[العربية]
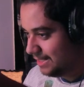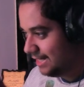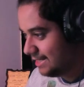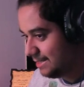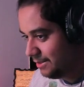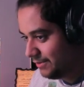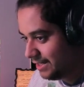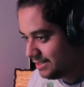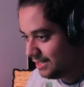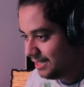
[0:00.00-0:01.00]
الهلال سلمان
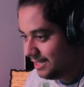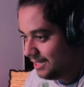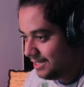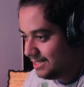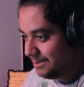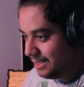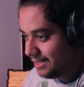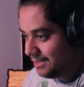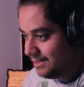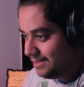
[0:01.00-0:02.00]
الفرج سلمان
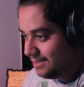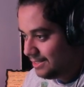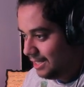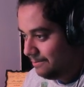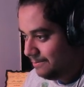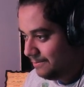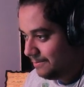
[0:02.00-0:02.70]
سالم